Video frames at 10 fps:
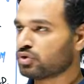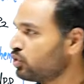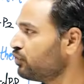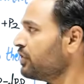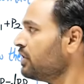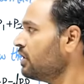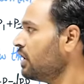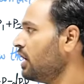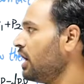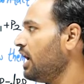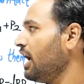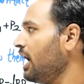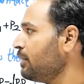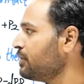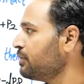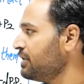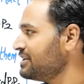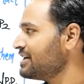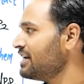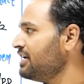तो फिर आप
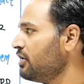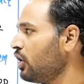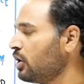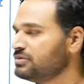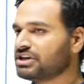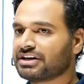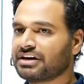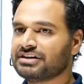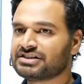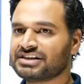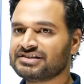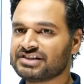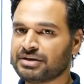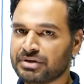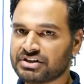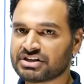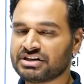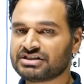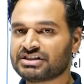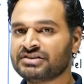बेसिकली ऑब्जेक्ट की डिस्टेंस इमेज की
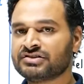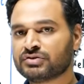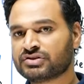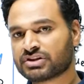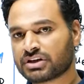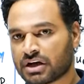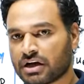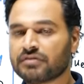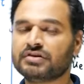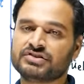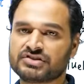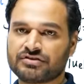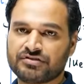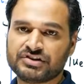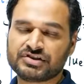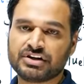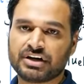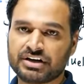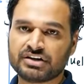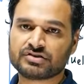डिस्टेंस उस कर्व्ड सरफेस की
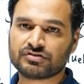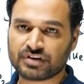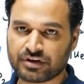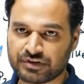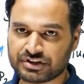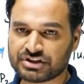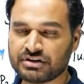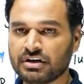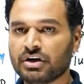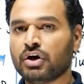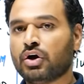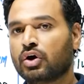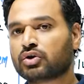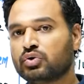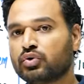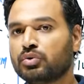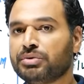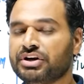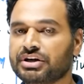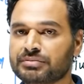रेडियस ऑफ कर्वेचर और दोनों
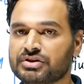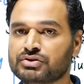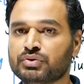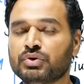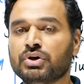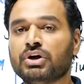मीडियम की जो